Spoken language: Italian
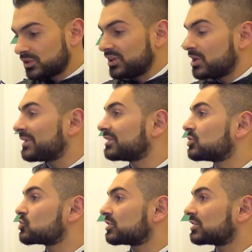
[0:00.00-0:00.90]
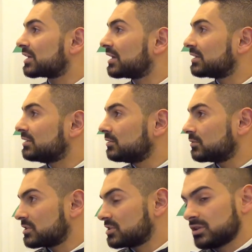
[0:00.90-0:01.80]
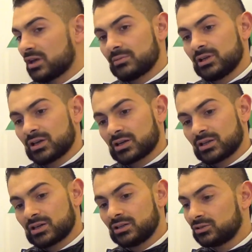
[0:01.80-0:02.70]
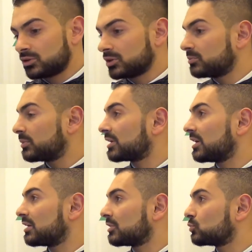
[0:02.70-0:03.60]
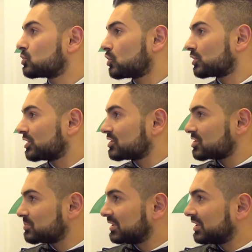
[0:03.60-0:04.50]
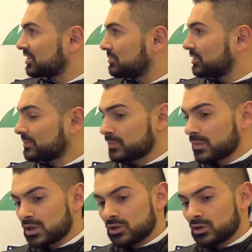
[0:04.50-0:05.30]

degli elementi centrali questi temi e anche i relatori per i due giorni che ci aspetta a Rimini